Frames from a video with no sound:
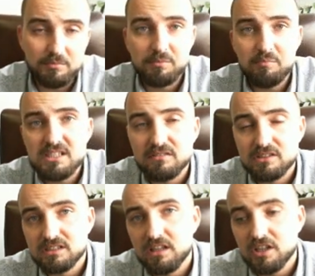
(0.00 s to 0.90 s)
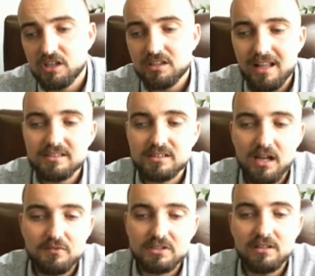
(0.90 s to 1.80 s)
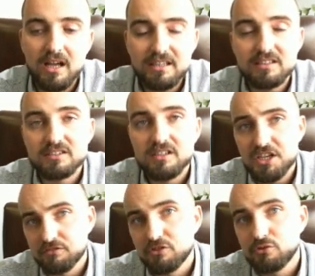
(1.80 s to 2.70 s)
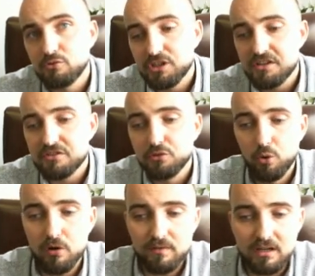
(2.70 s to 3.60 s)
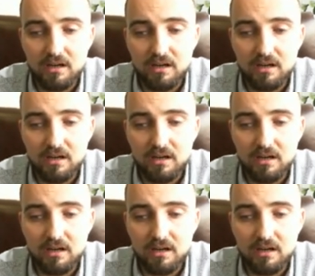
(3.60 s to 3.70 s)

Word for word: Подписывайтесь на наш канал, ставьте лайки, скачивайте, изучайте новое.